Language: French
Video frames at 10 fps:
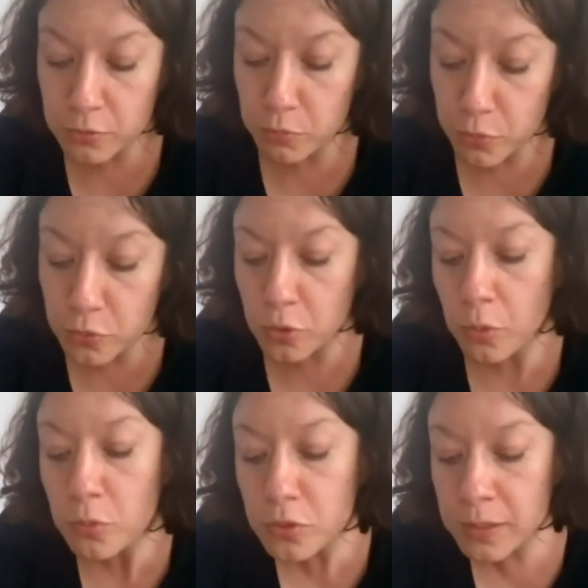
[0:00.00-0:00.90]
plutôt
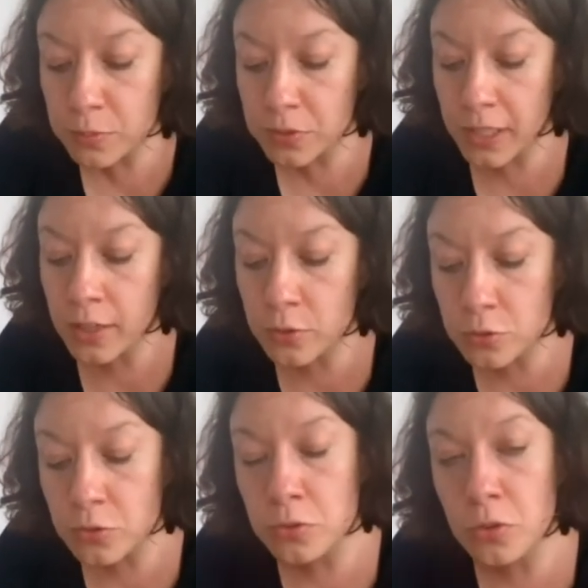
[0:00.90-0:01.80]
comme le début de quelque
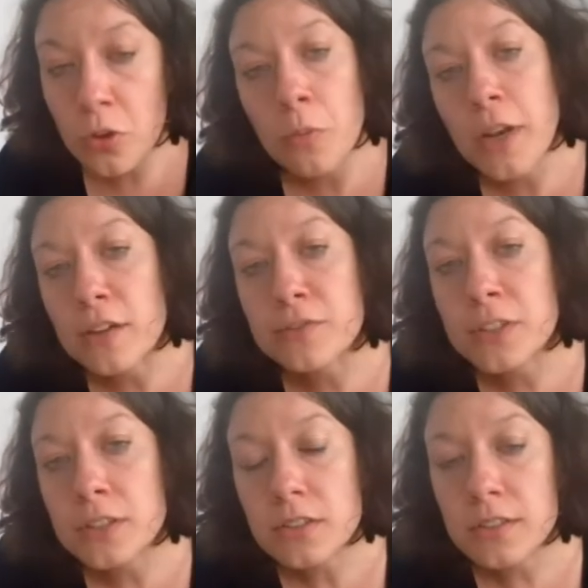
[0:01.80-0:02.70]
chose que comme la
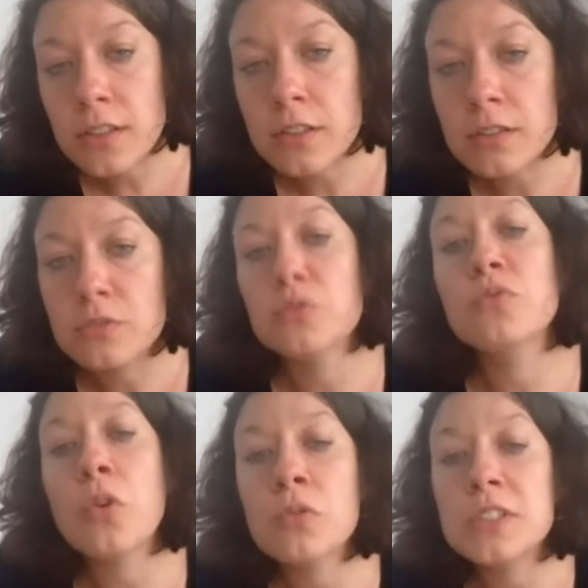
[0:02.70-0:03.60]
fin d'un.
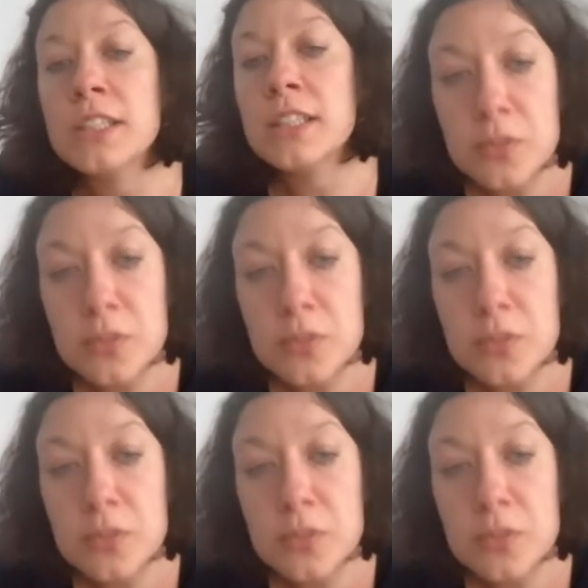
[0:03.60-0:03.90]
Souvent, on dit